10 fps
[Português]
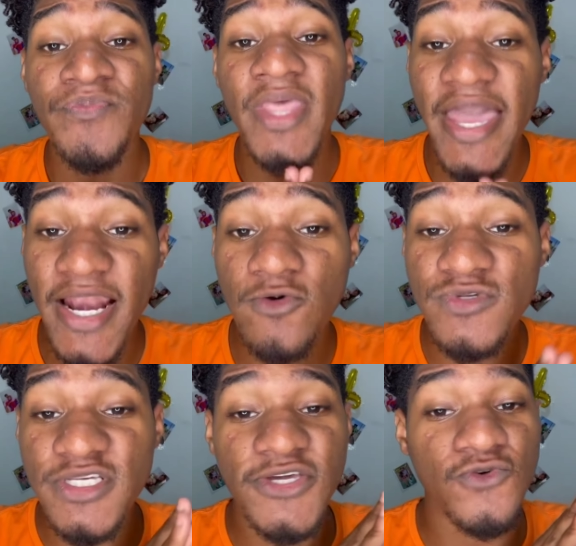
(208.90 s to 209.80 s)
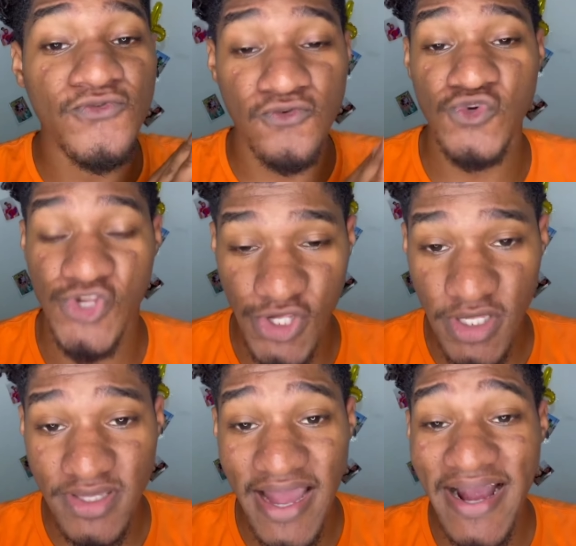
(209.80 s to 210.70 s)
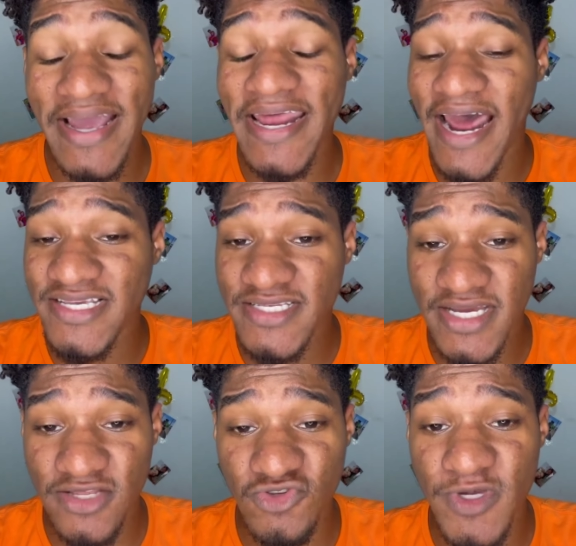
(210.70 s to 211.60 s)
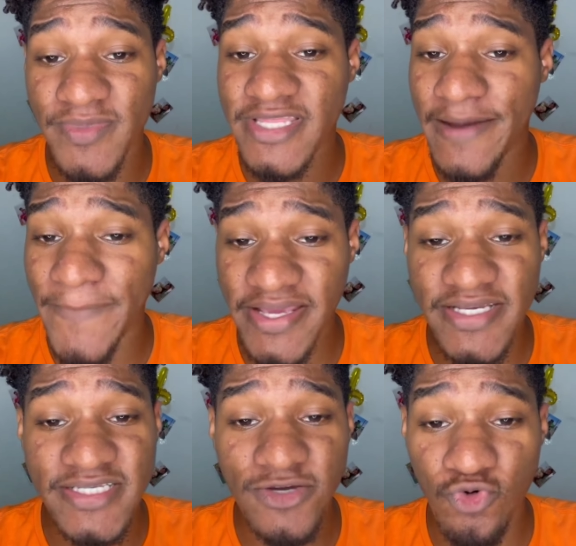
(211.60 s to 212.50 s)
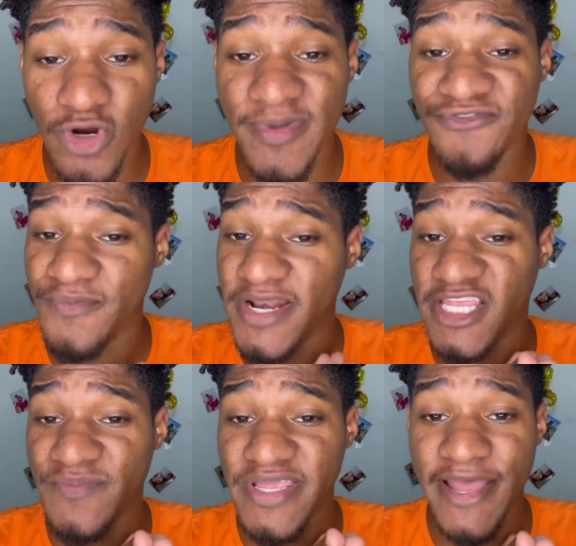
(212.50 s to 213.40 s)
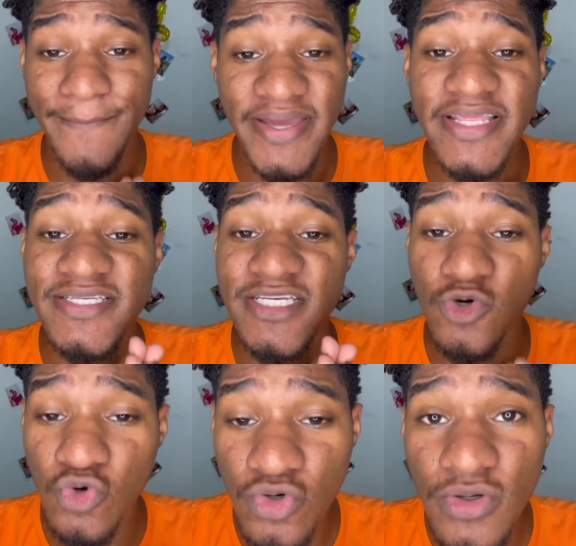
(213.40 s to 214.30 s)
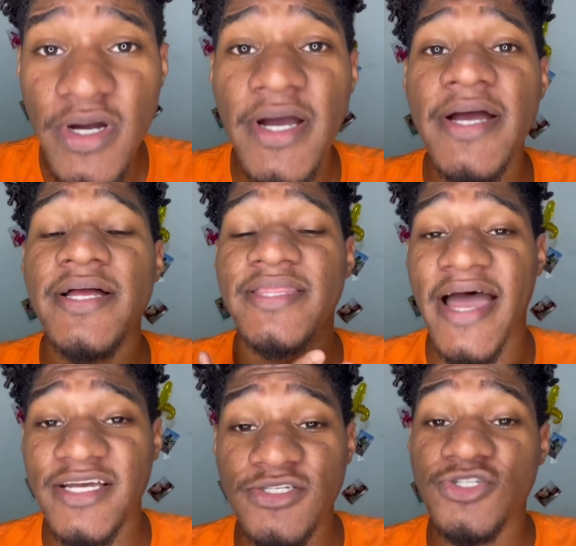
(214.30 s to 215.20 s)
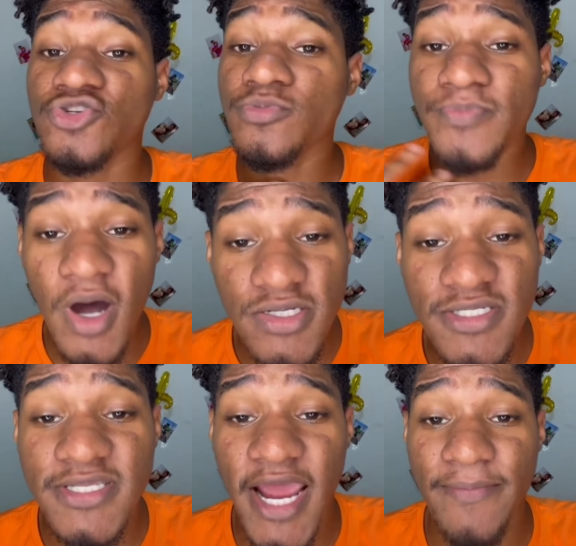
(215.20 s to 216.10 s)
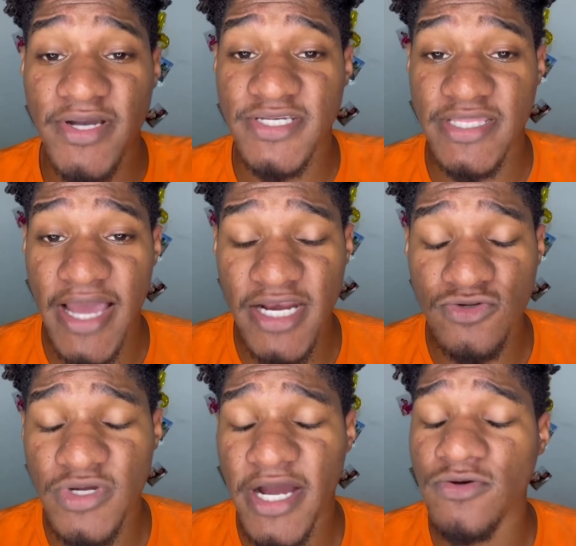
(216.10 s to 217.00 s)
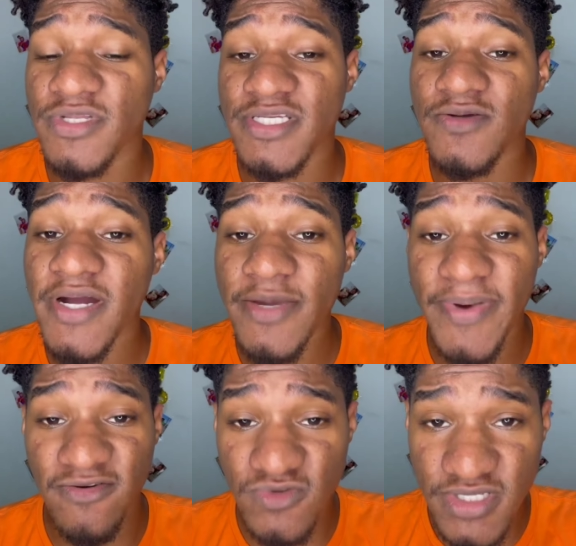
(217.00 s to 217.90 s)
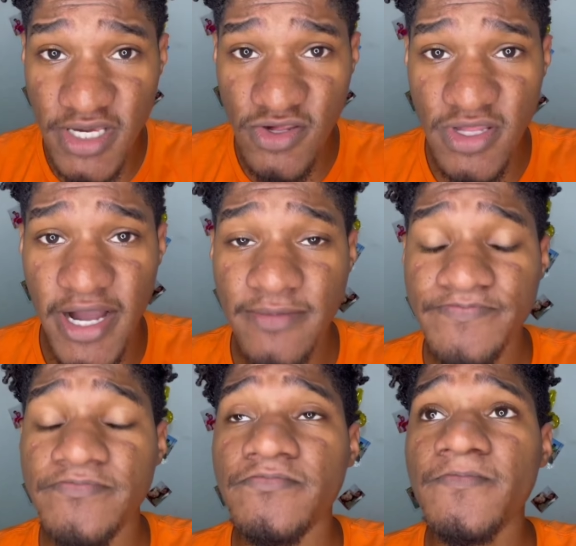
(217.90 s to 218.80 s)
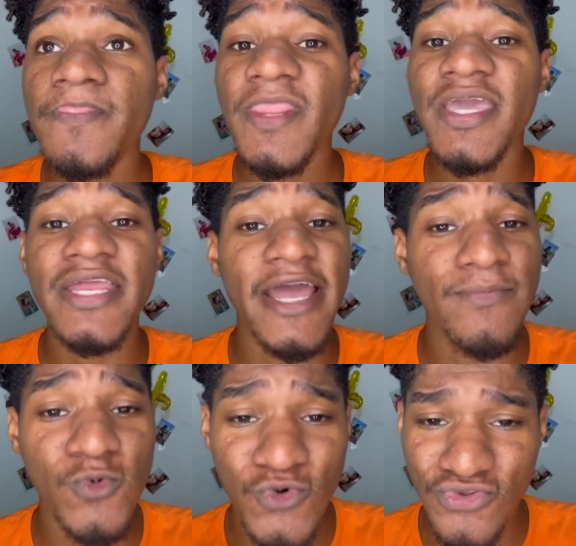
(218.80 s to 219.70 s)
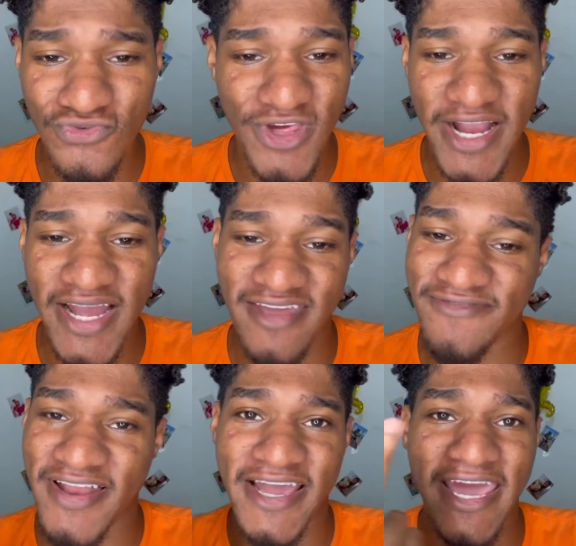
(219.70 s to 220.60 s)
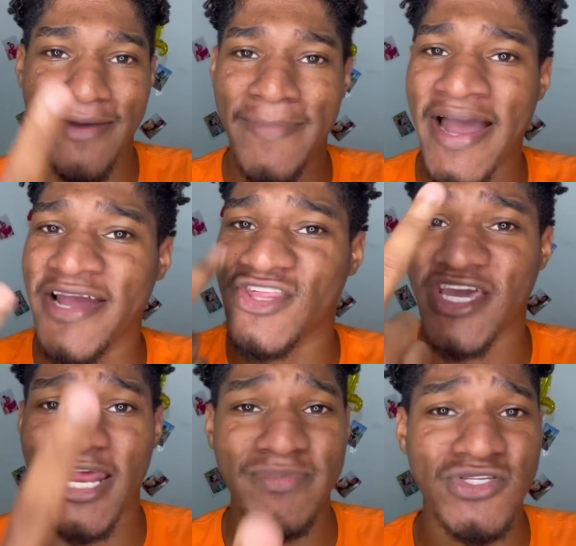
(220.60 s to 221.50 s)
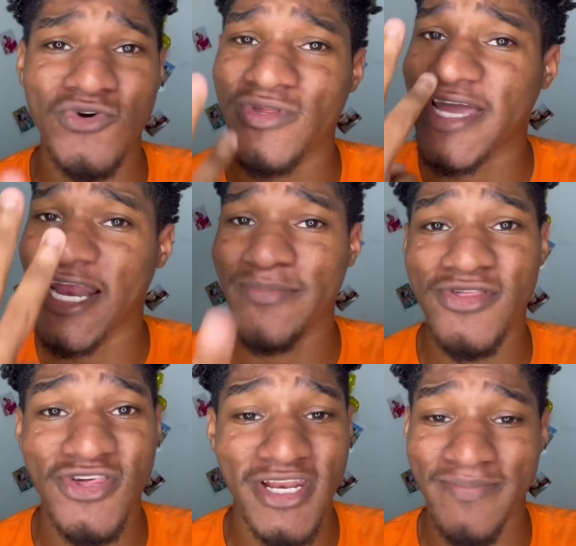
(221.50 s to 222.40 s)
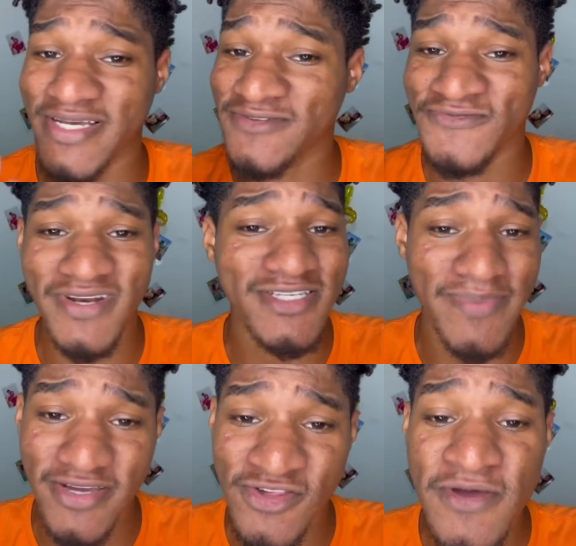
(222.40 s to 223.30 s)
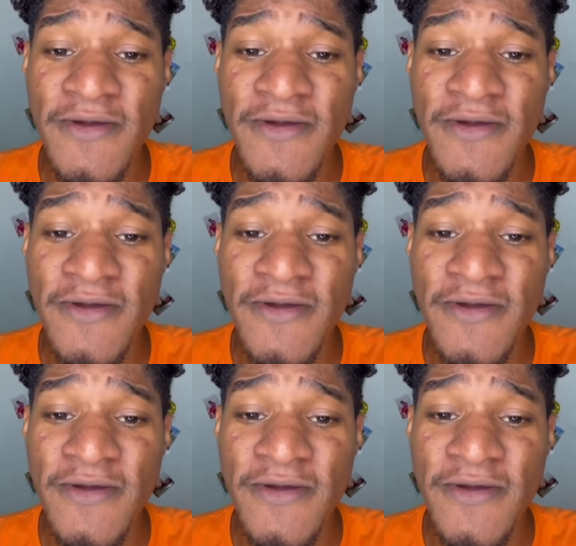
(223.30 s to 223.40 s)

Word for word: ela conseguiu fugir, tá? Graças a Deus, minha irmã tá bem, tá segura, minha família também tá bem, tá seguro, tá, gente? Eu não posso entrar em mais detalhes do que aconteceu aqui para vocês, tá? Queria muito chegar aqui e falar que era marketing, que era biscoito, que era mentira, mas infelizmente